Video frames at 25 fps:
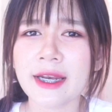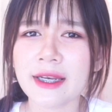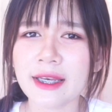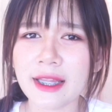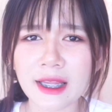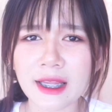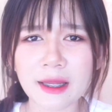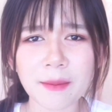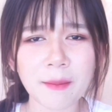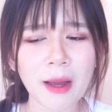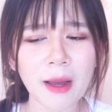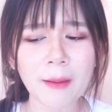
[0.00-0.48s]

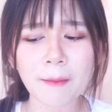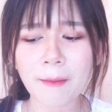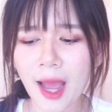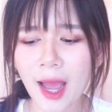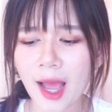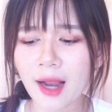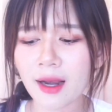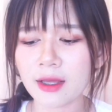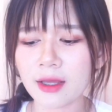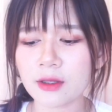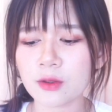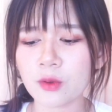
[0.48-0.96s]
ดี
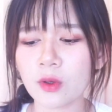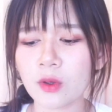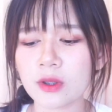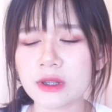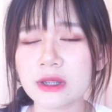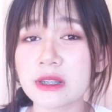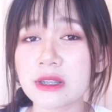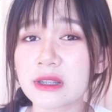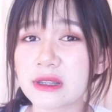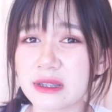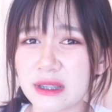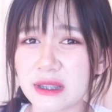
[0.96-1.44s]
มากๆเลยทุกคน
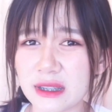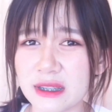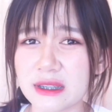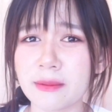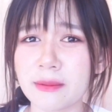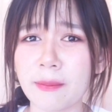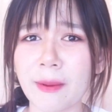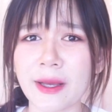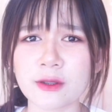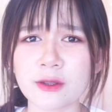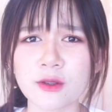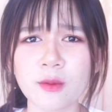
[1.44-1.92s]
ถึง
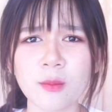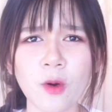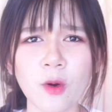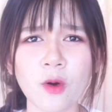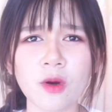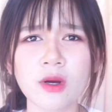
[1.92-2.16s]
48ชั่วโมง